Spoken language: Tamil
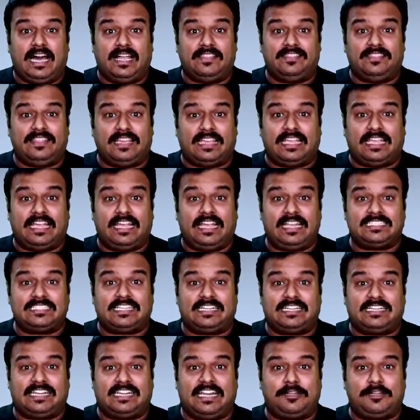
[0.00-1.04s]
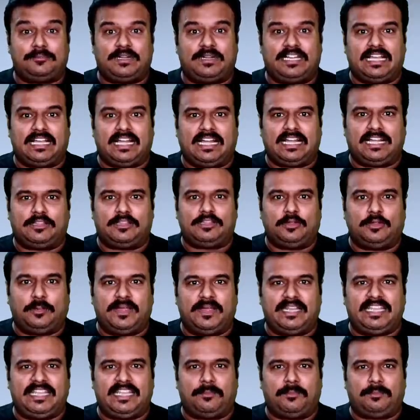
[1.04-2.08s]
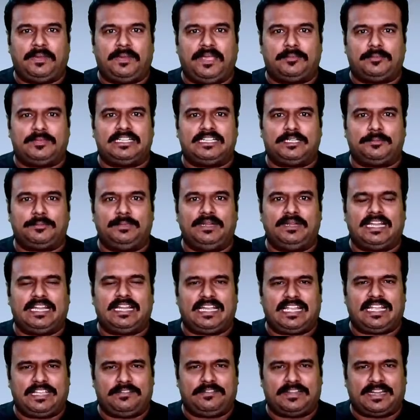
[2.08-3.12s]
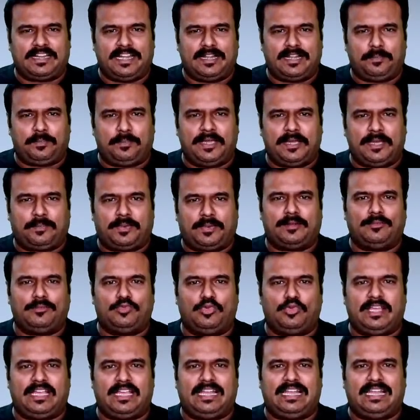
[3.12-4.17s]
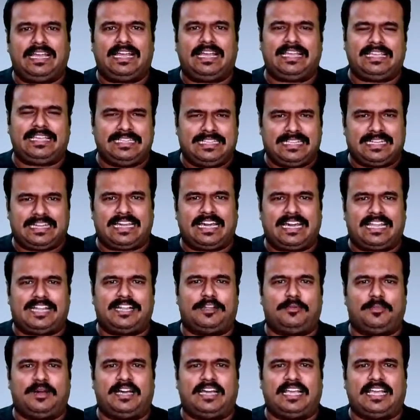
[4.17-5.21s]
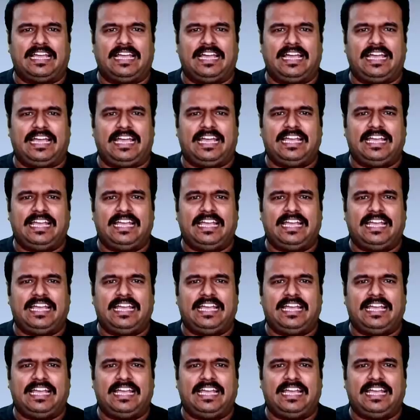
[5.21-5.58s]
அந்த கேன்சர் ட்ரீட்மெண்ட்டுக்கான அந்த பெரிய பேமெண்ட்டு பில்லெல்லாம் இவரால் பே பண்ண முடியலை இதன் காரணமாக